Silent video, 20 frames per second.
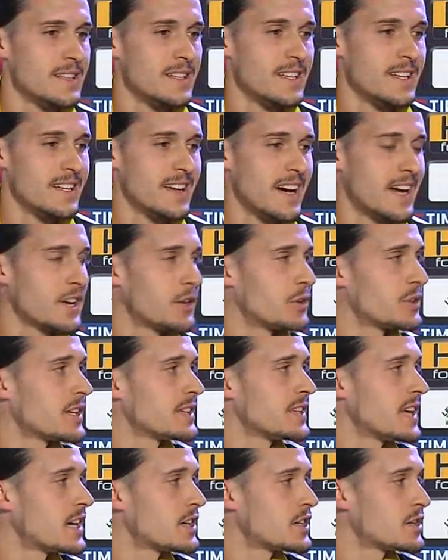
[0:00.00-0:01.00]
il carico da
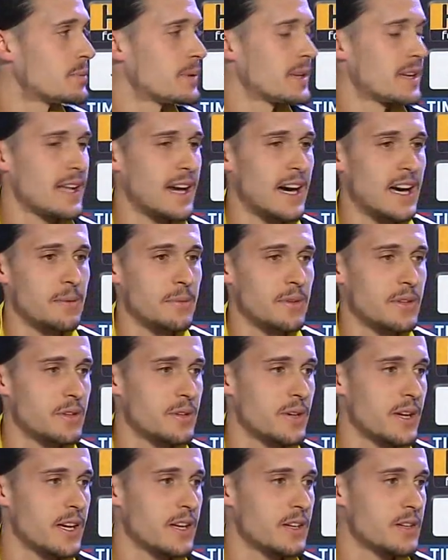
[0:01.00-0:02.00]
10 per
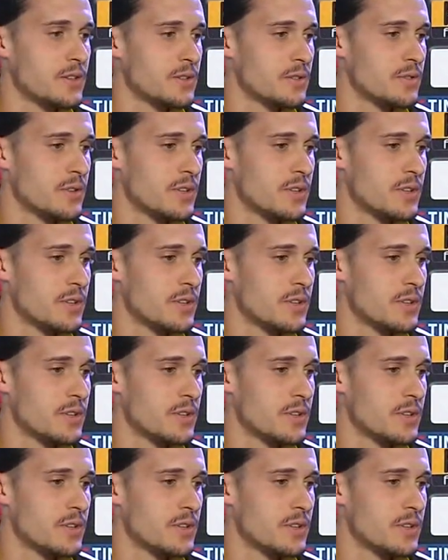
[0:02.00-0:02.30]
l'arbitro, ecco.